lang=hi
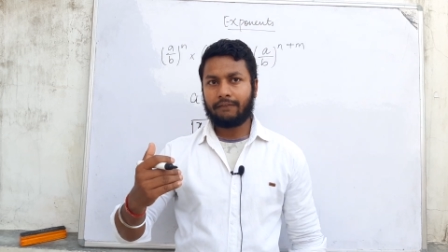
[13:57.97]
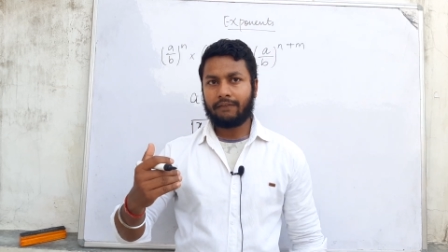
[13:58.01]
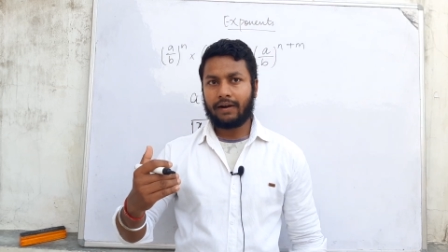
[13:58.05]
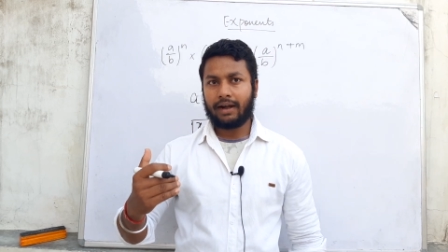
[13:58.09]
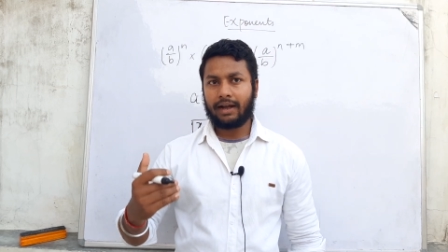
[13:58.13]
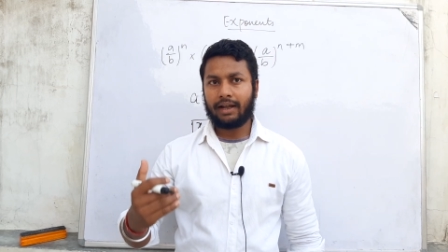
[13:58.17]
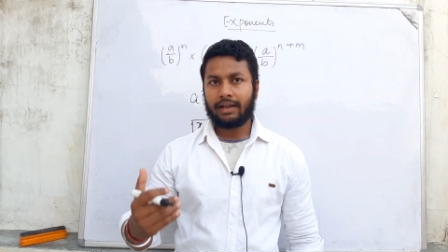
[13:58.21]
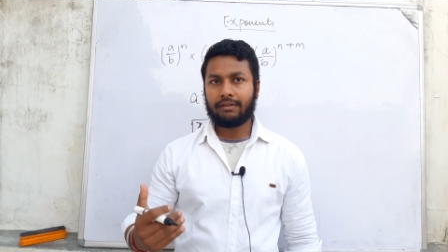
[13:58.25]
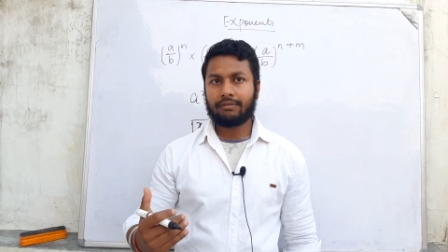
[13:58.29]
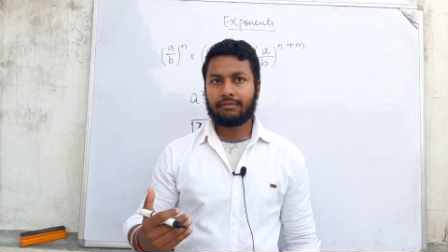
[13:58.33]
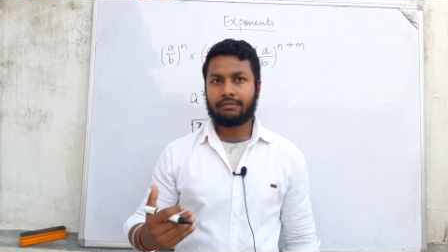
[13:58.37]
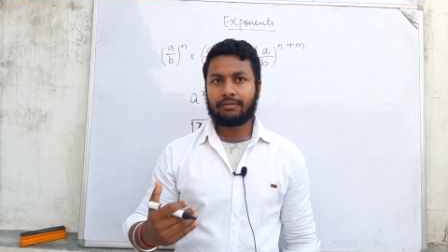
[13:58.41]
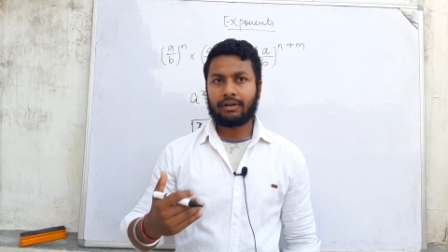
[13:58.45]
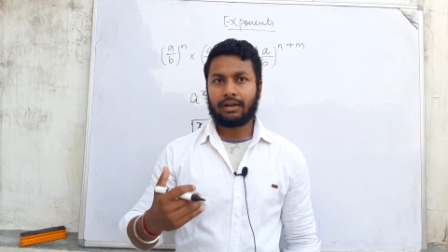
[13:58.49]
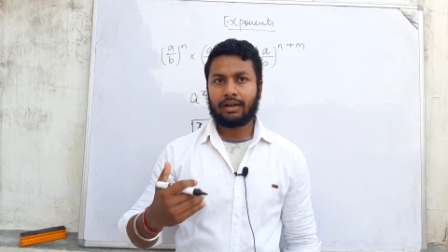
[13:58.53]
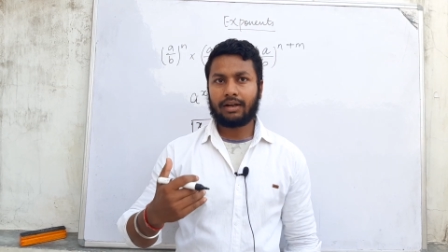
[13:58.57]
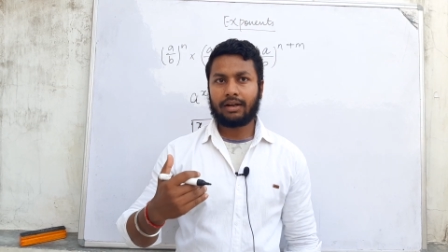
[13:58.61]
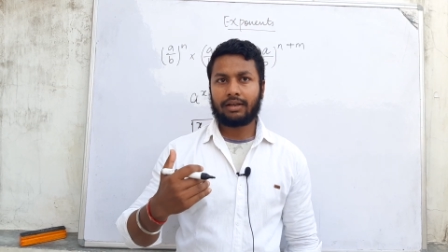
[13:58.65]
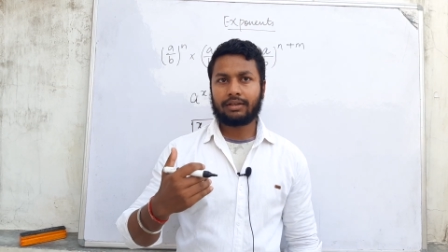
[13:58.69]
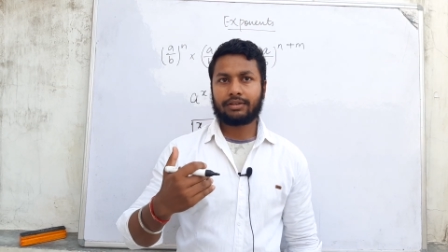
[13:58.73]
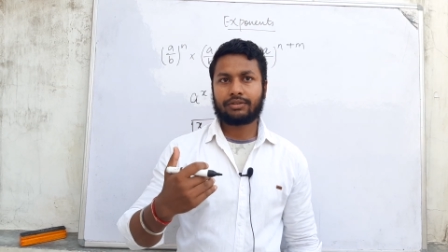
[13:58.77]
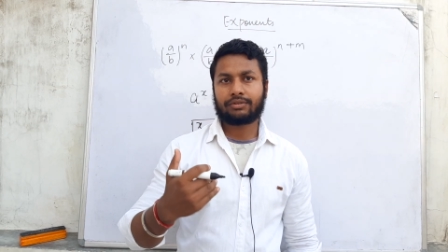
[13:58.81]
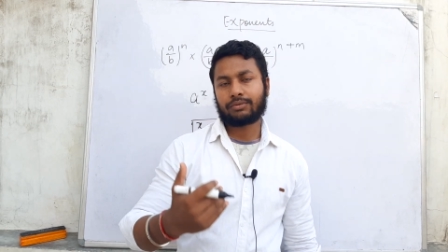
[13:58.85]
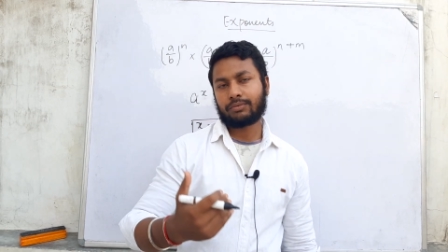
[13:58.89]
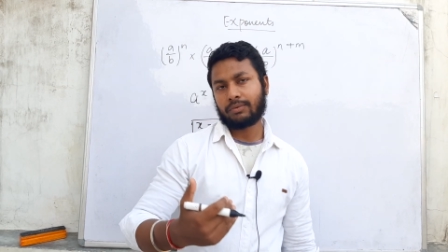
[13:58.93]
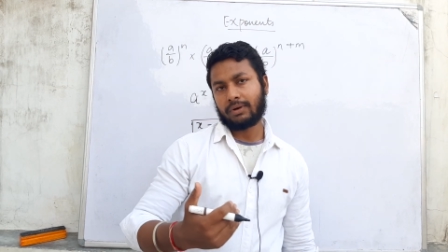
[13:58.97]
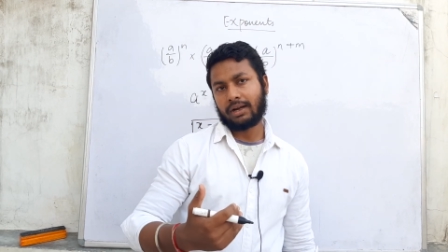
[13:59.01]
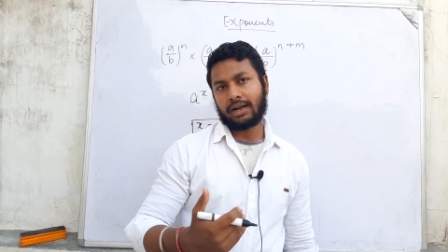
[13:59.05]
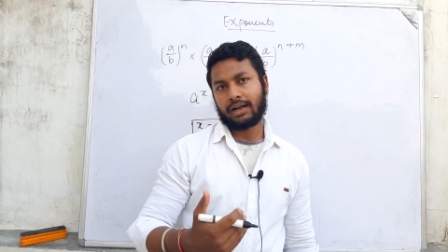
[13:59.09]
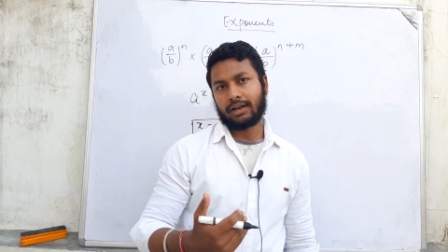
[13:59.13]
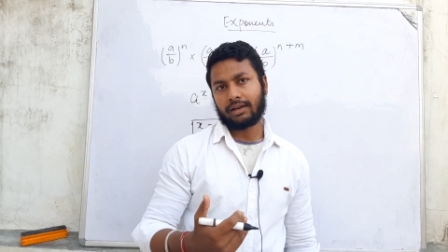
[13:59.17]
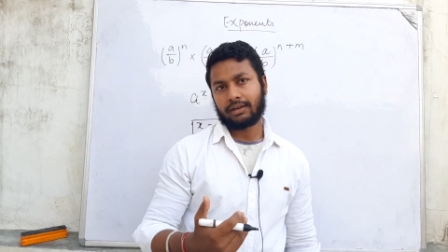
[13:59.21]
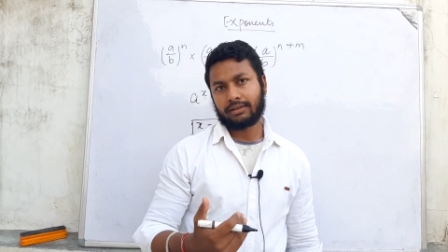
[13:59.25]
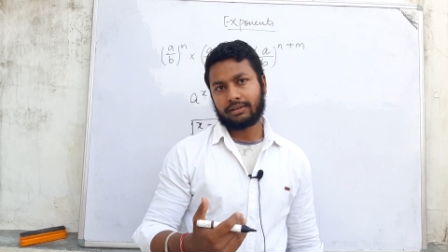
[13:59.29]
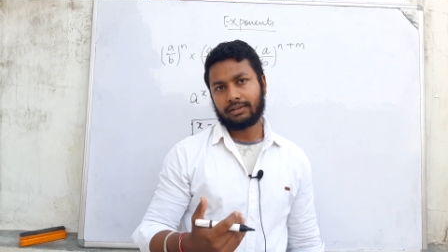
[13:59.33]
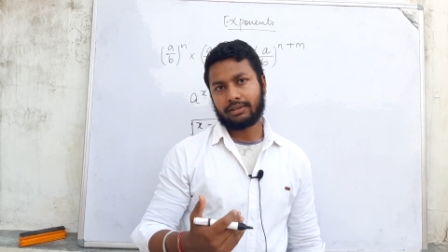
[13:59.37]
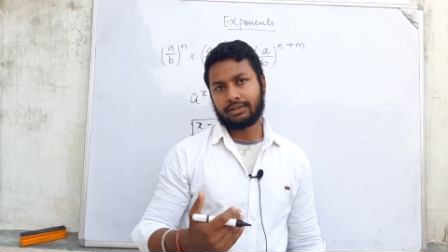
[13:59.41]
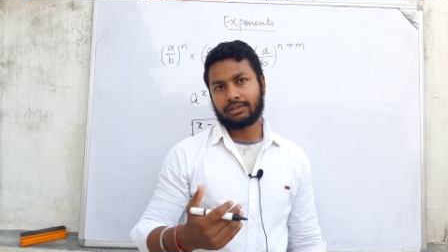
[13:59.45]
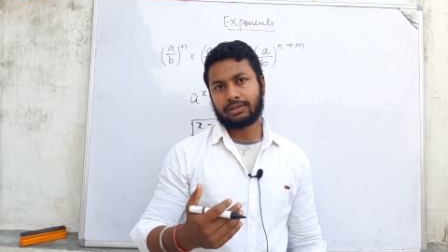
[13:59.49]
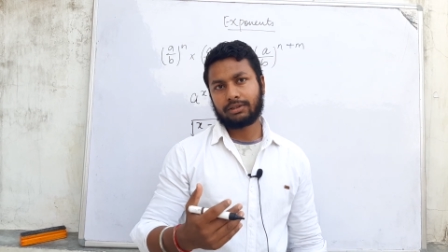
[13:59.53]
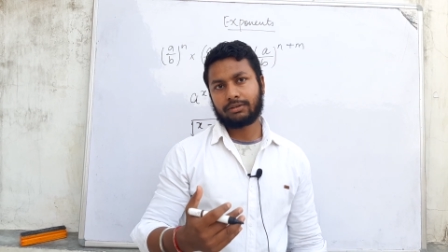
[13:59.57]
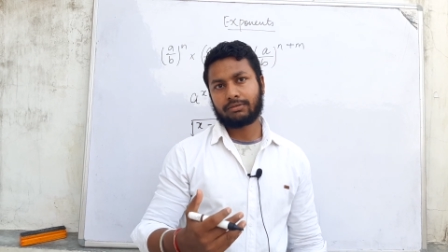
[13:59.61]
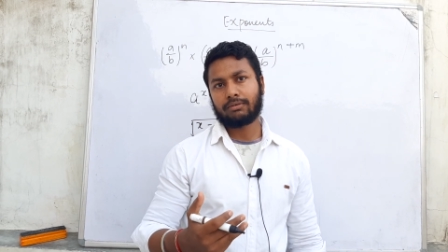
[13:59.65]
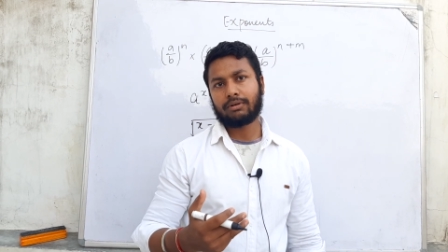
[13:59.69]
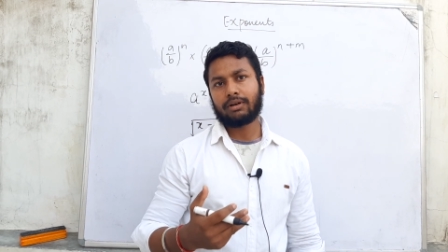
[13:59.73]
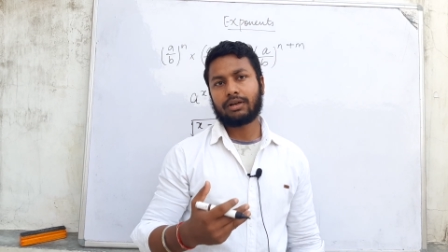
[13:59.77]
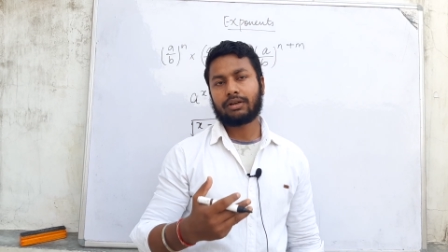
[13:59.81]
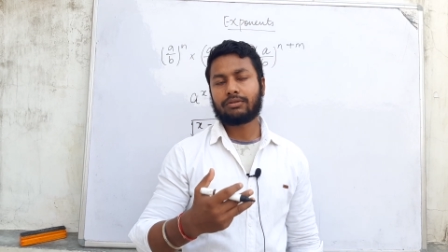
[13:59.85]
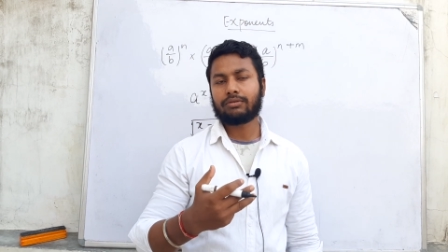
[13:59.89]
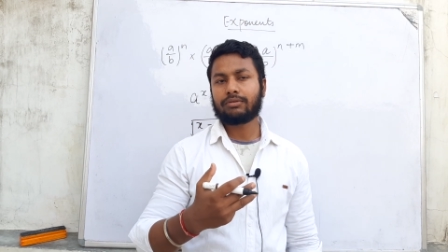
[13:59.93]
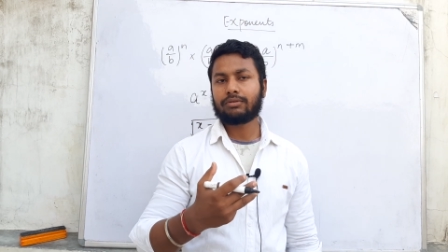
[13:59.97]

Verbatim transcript: फाइव का स्क्वायर इज इक्वल